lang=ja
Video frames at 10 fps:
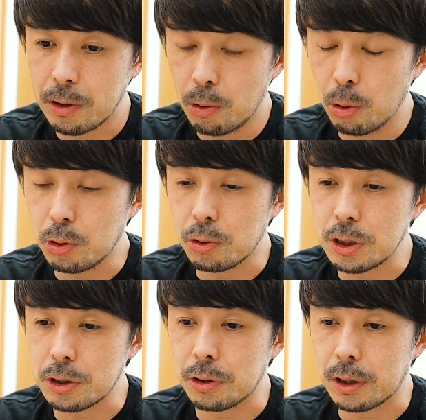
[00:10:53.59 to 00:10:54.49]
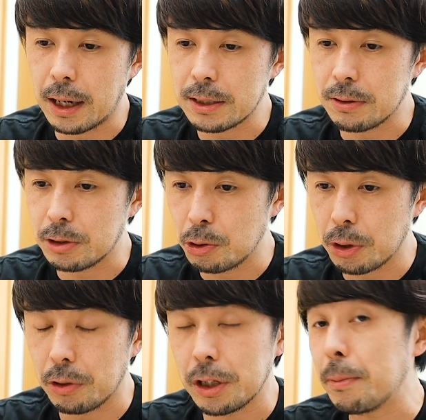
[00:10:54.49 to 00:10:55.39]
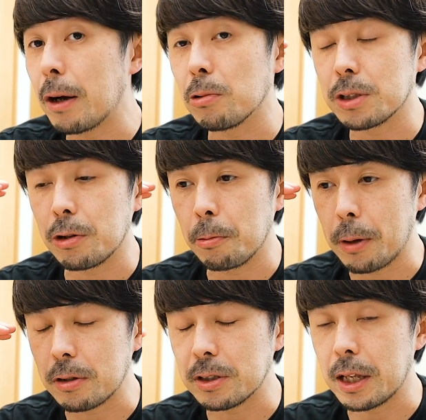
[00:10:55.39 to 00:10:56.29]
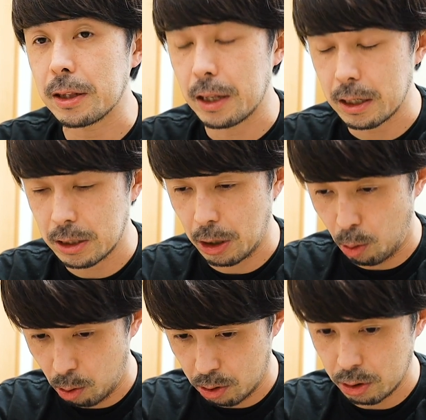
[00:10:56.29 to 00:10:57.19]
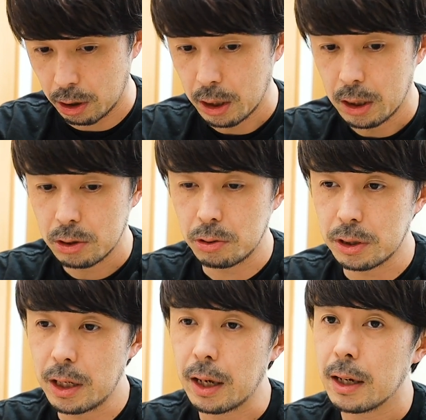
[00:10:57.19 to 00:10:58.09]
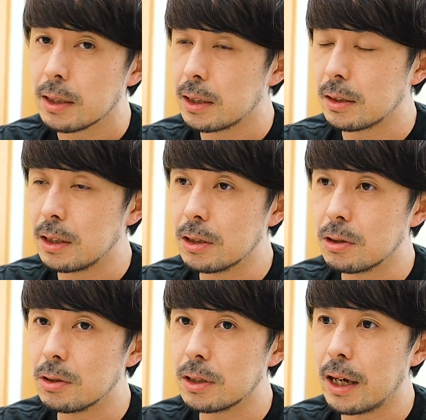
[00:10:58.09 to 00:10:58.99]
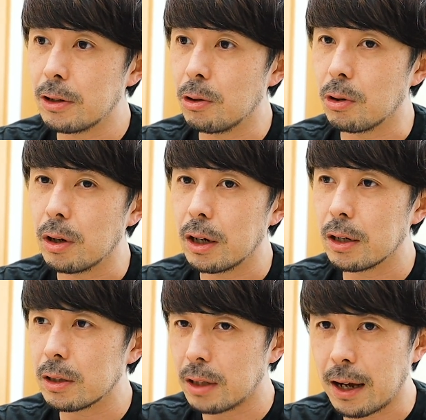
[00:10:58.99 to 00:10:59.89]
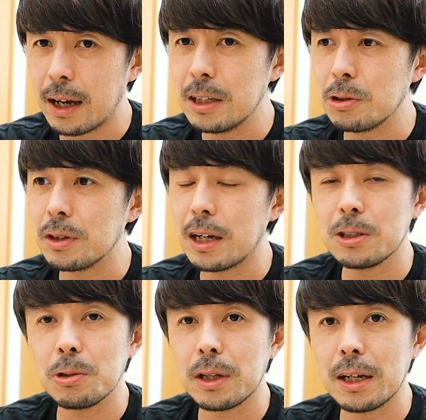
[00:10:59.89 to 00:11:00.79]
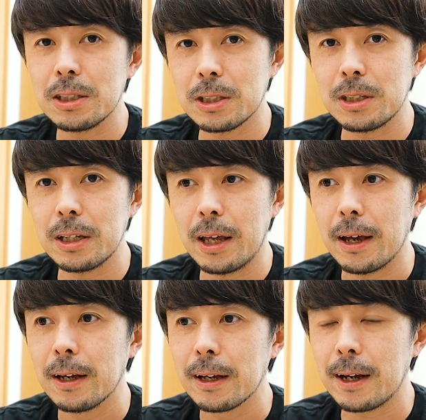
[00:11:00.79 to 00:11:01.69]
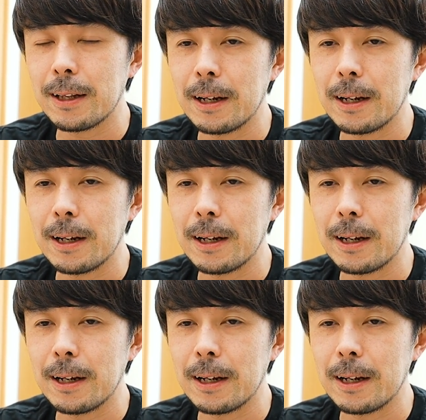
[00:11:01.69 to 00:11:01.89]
オートの ISO に関しては上限を 25,600 に設定しておく。そして撮影する際の高い ISO になりそうだな、室内でかな